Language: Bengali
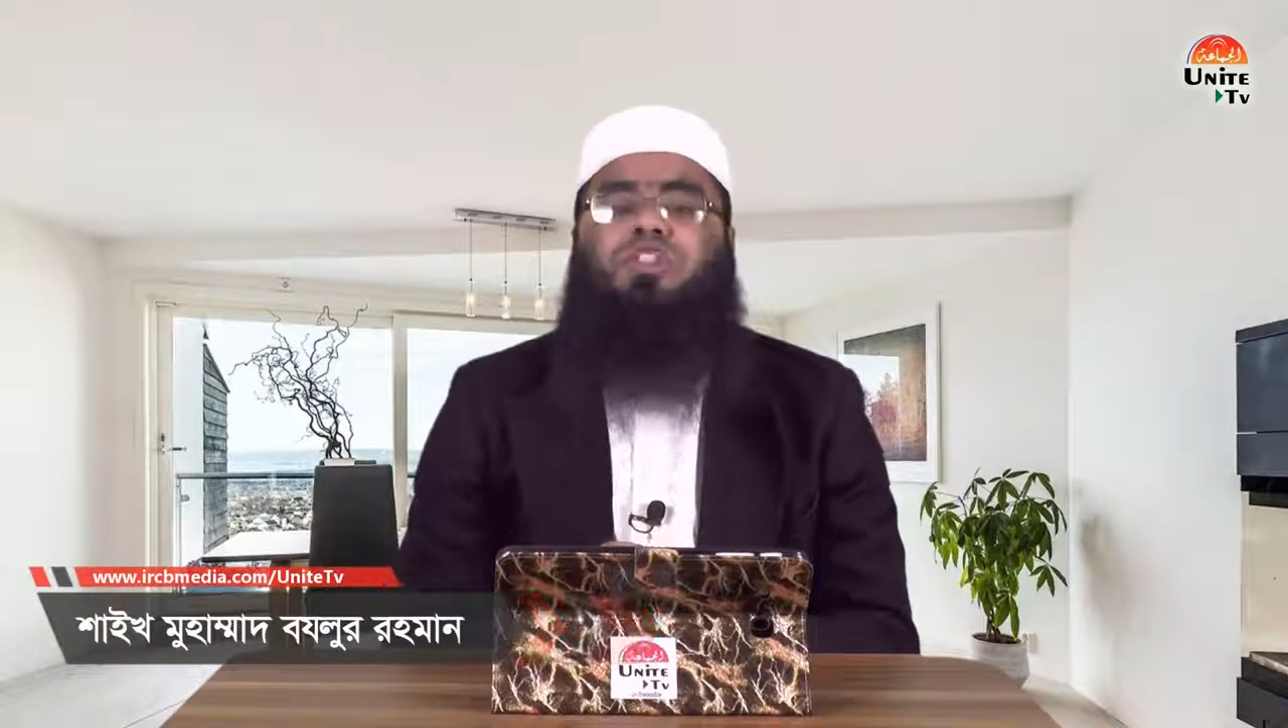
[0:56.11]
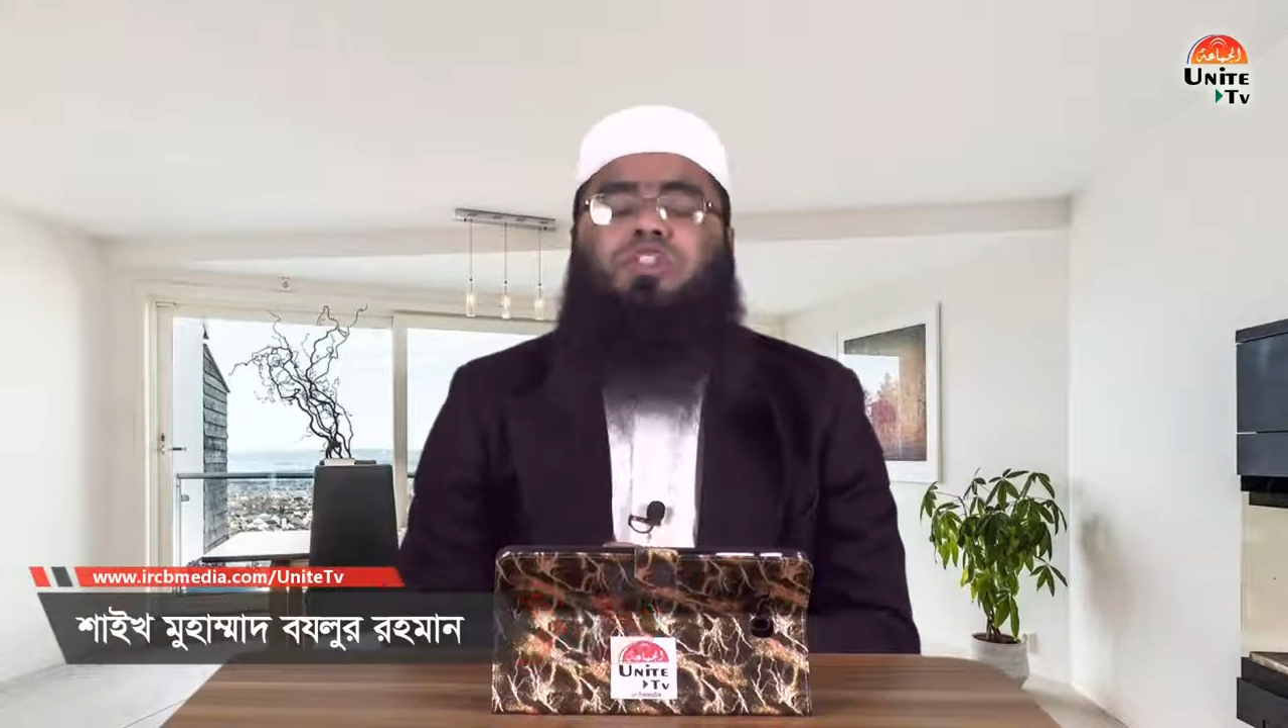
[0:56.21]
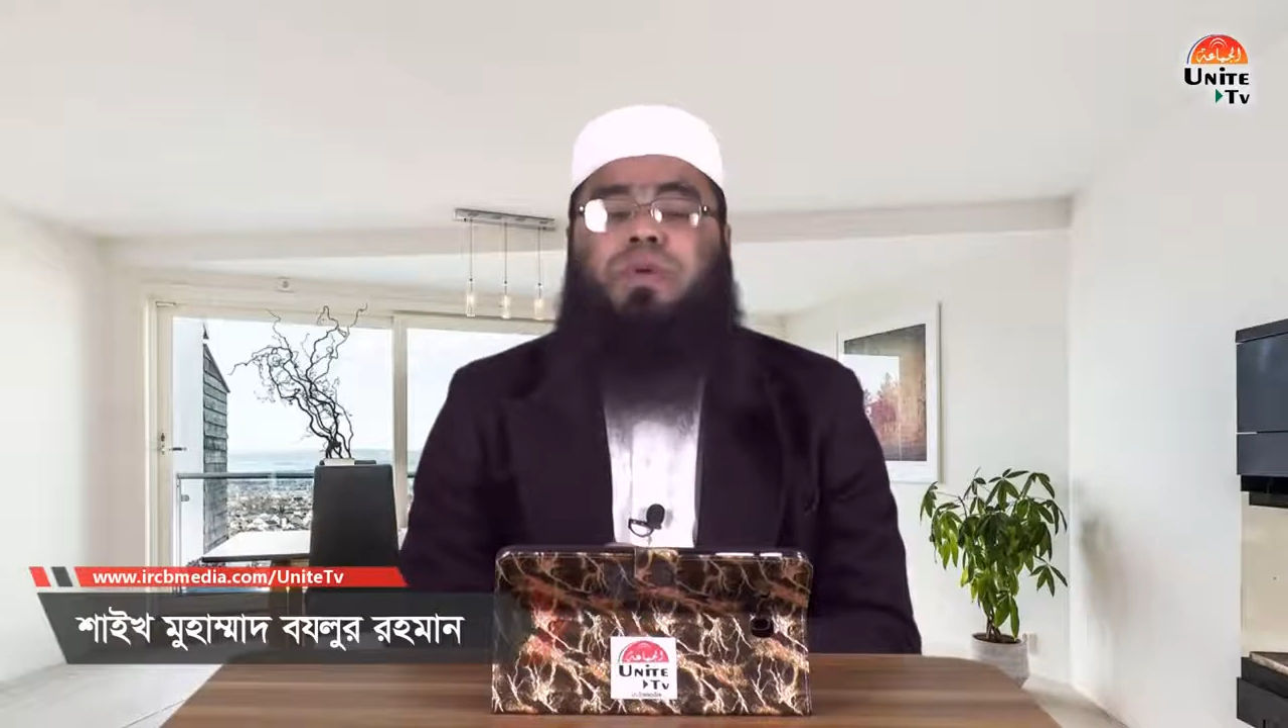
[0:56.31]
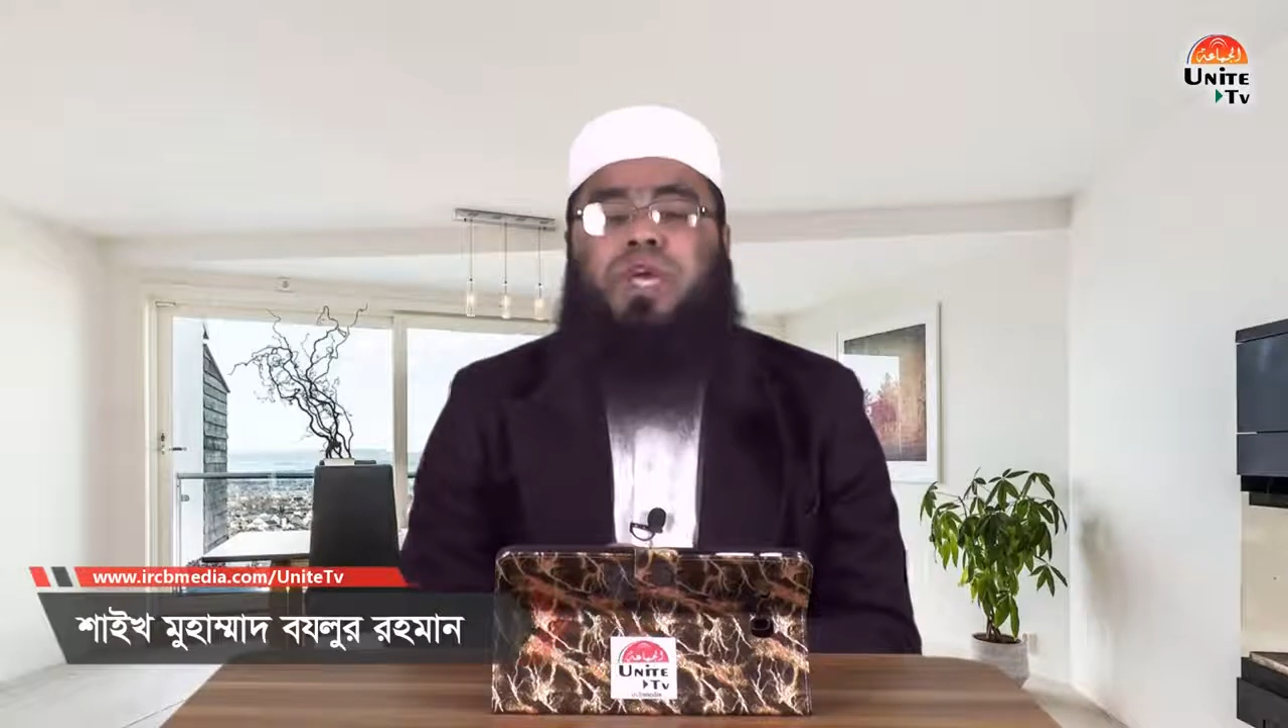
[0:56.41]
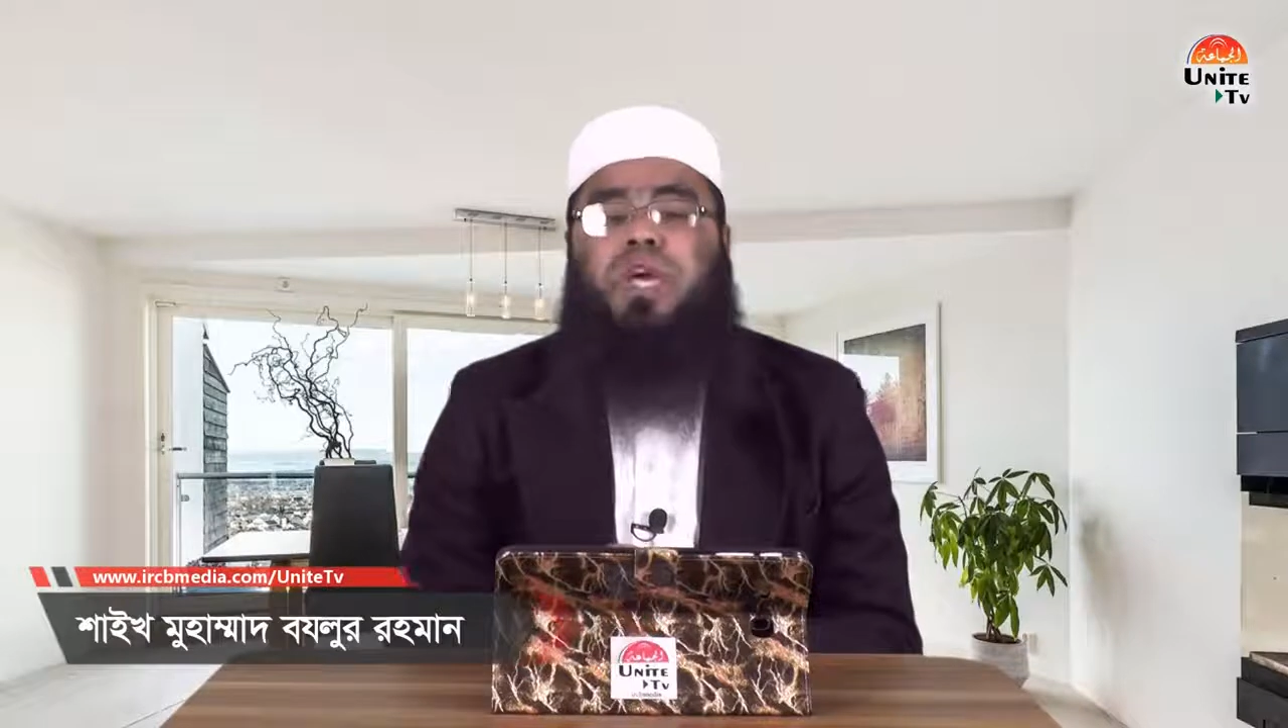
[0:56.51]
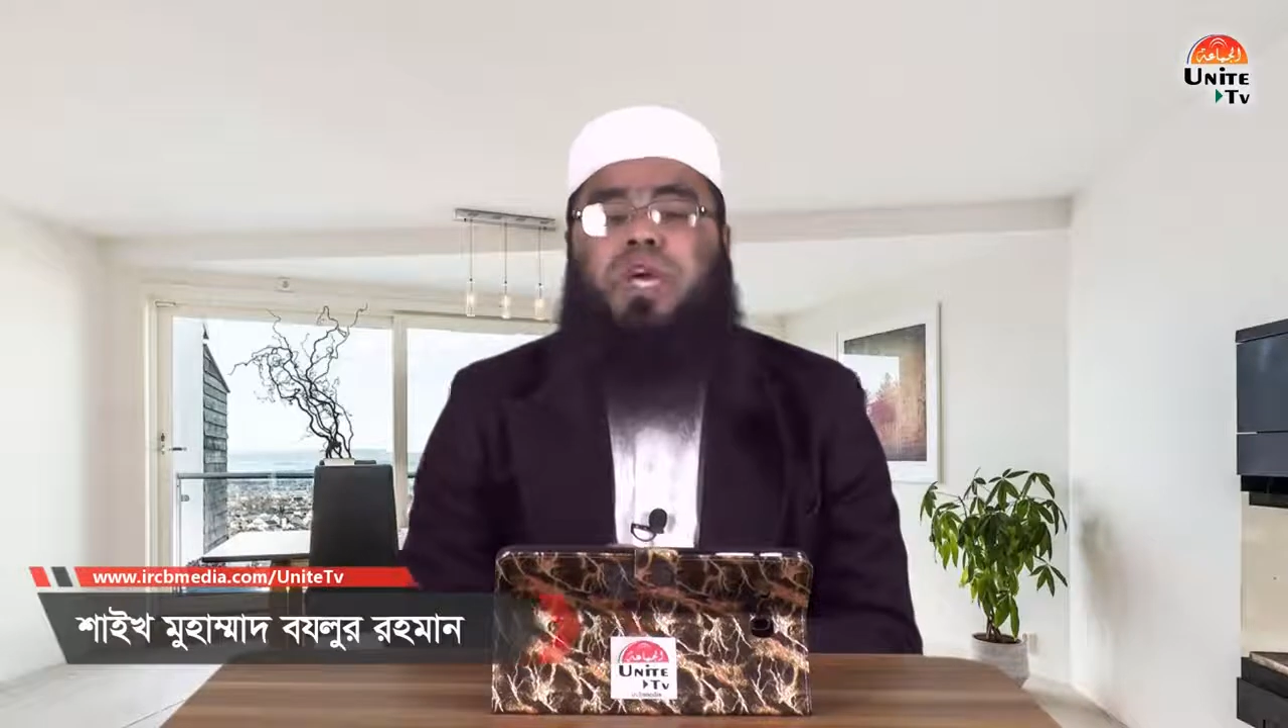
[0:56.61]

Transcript: মাধ্যমে